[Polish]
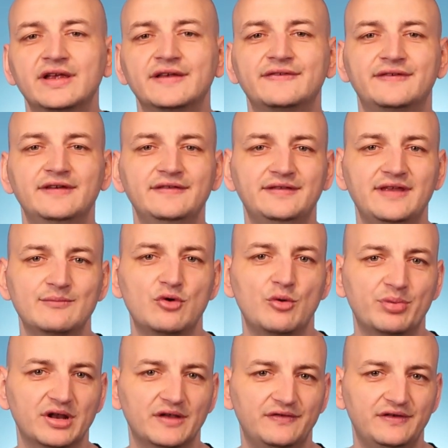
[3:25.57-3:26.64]
system
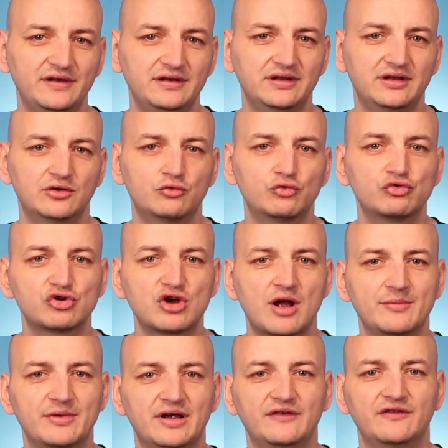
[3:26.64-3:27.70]
operacyjny
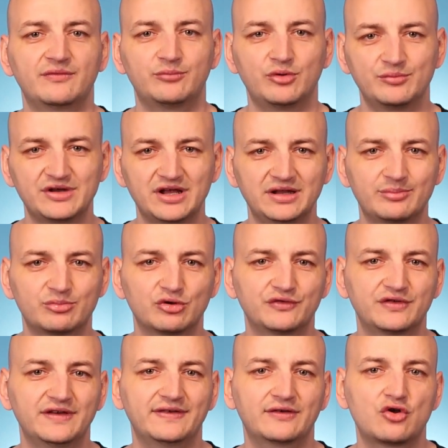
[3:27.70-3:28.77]
uruchamia wspomniany
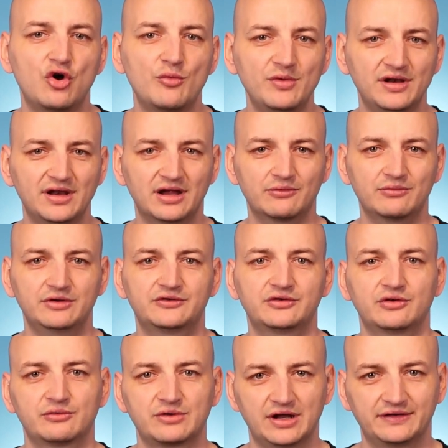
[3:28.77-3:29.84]
proces Common Language
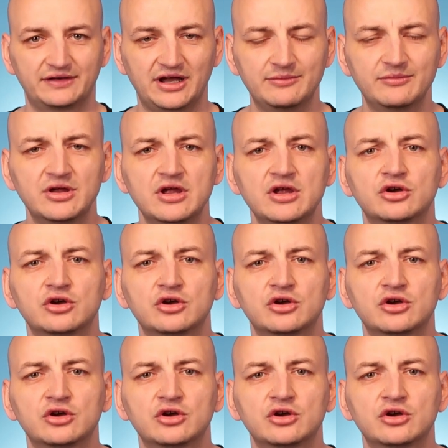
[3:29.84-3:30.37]
Runtime,